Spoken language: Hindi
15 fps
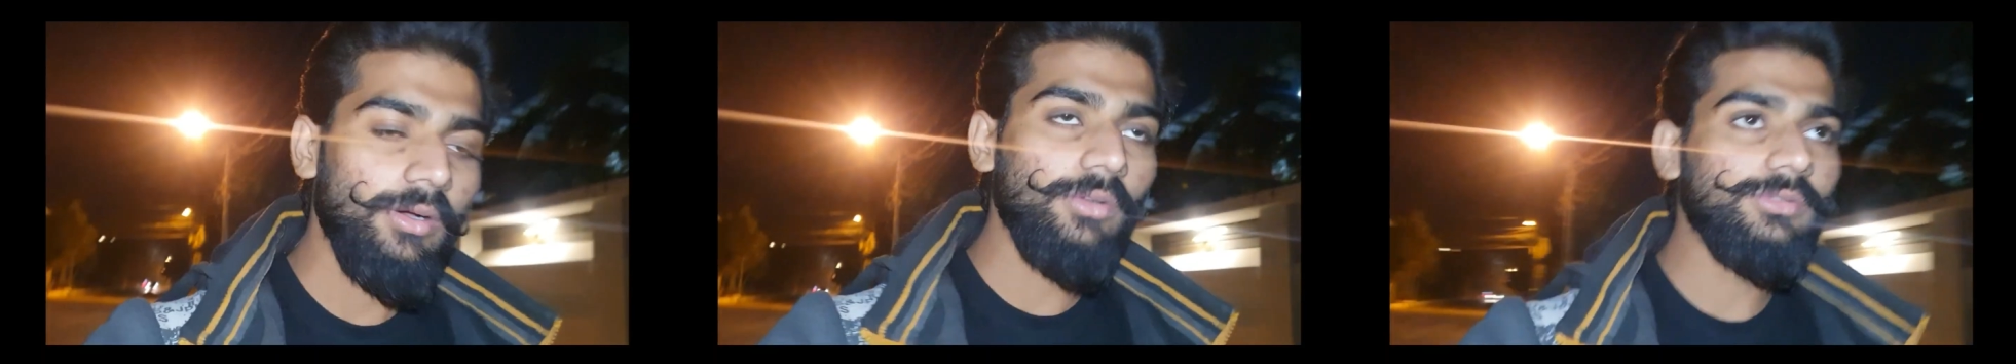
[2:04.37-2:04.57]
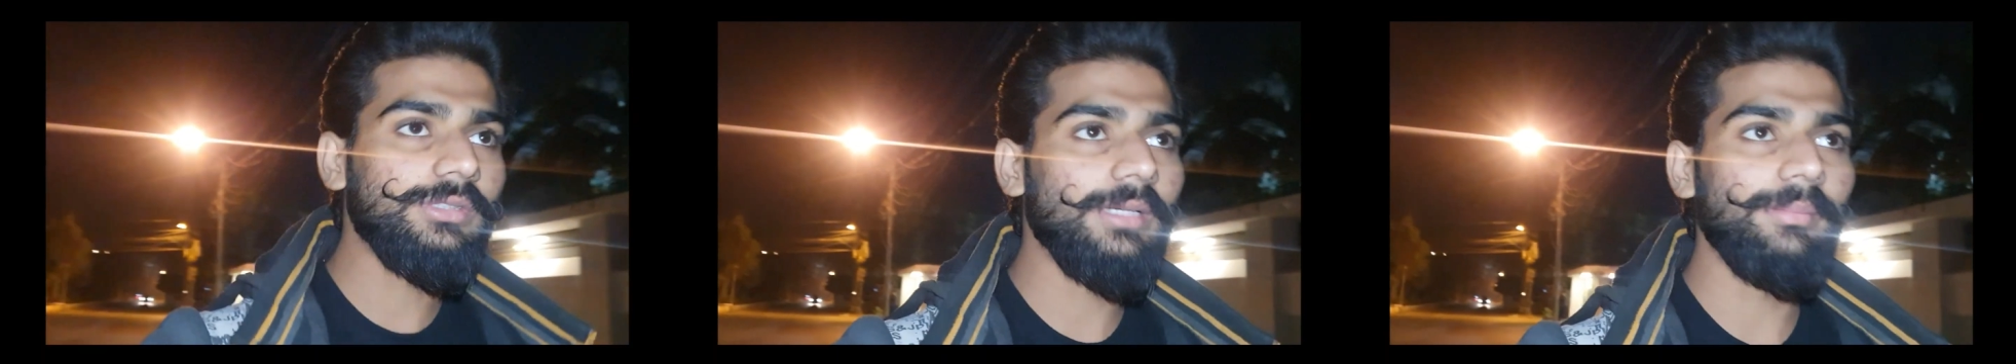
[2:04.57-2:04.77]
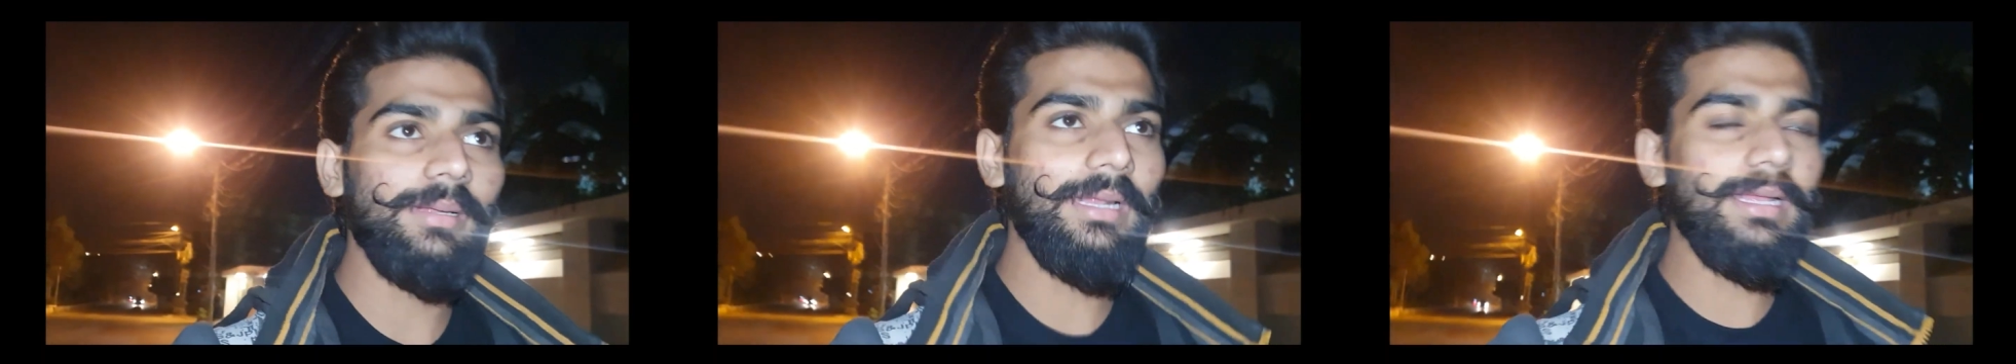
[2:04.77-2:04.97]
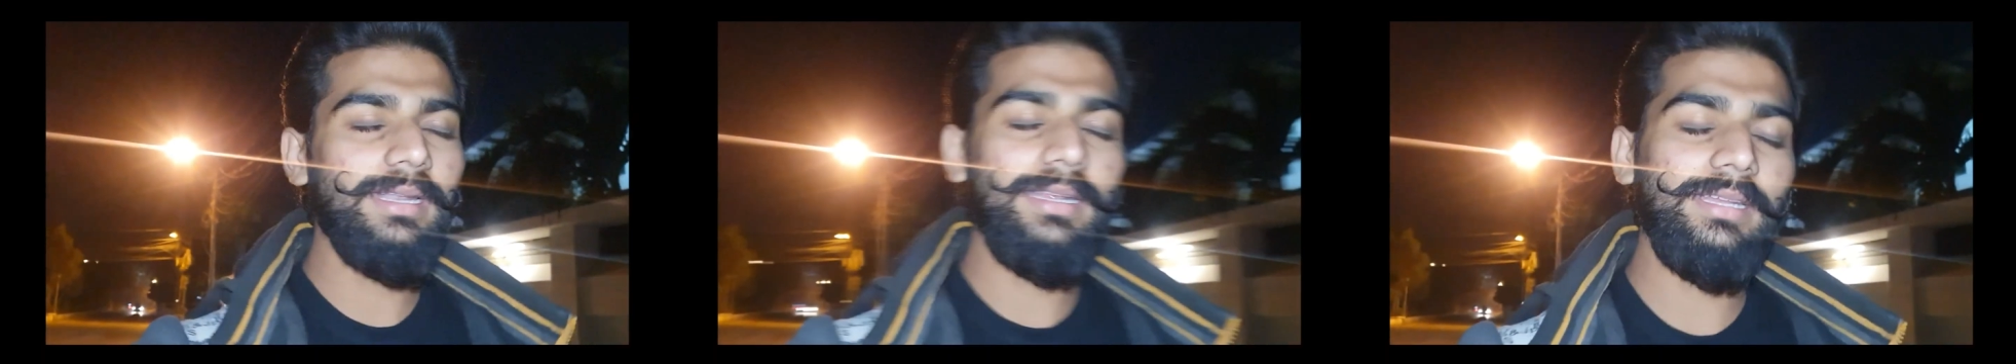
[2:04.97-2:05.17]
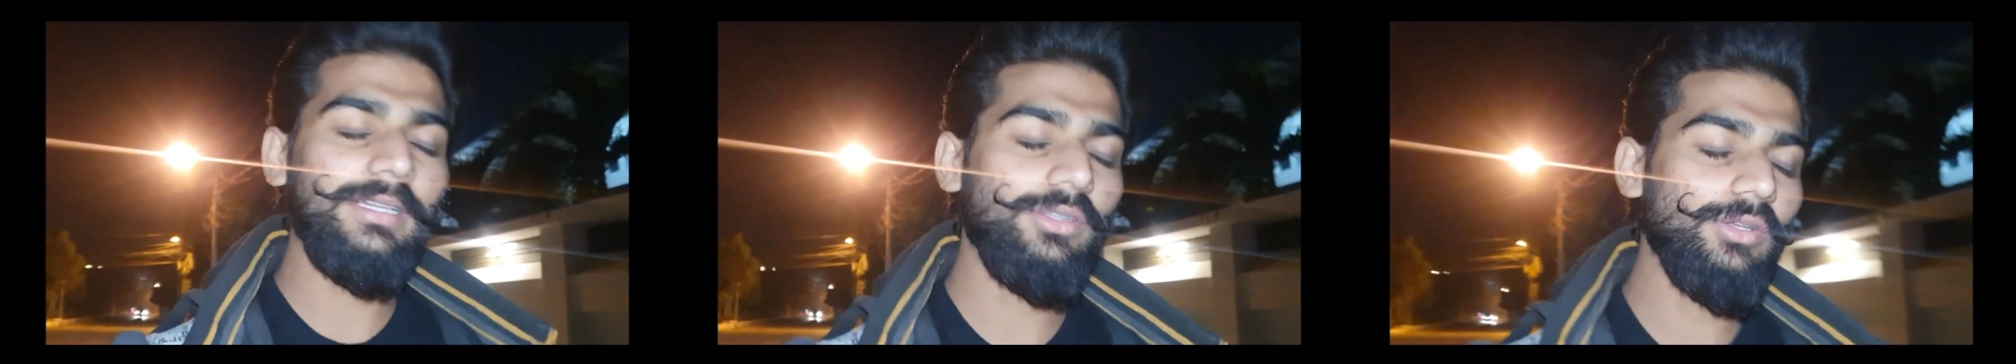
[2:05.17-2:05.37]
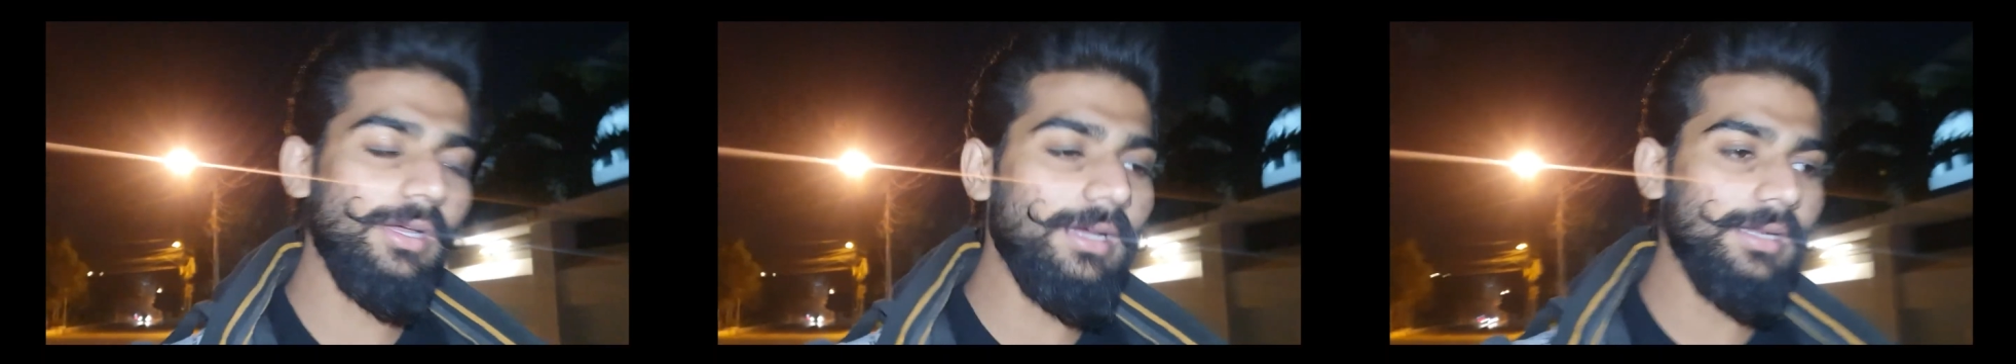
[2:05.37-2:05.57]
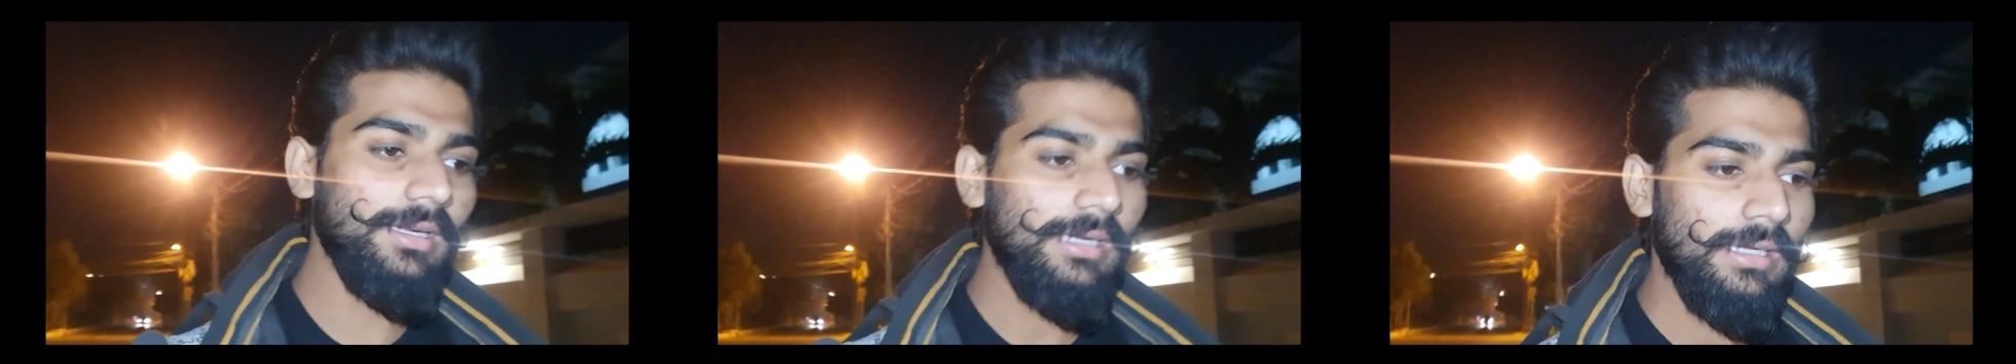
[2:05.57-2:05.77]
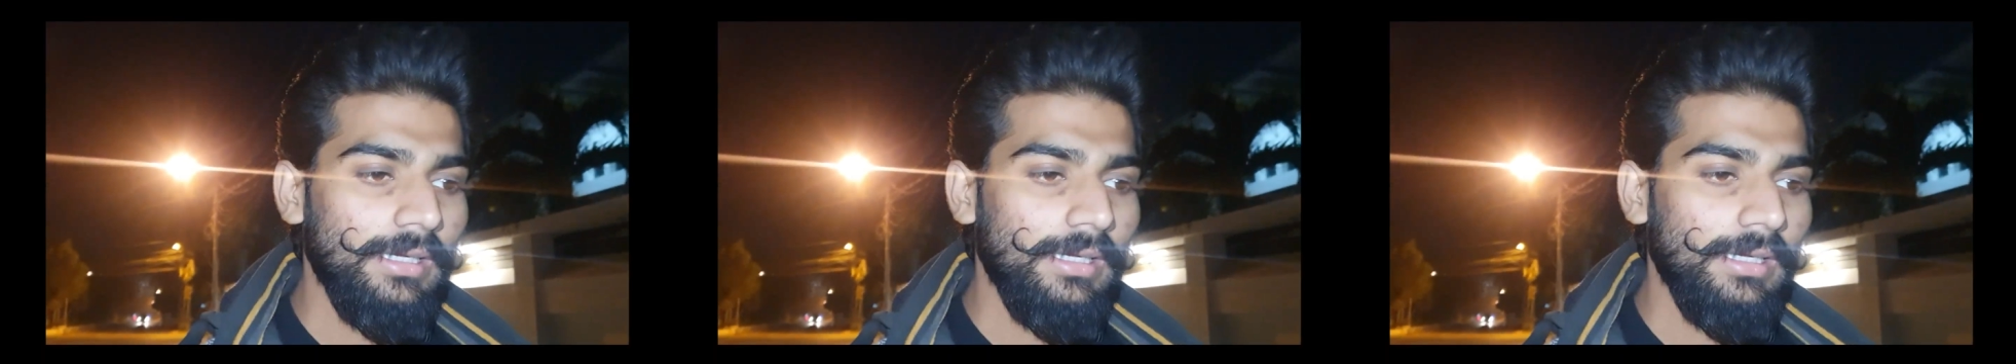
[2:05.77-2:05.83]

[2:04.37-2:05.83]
उनसे मिले नहीं हैं तो यार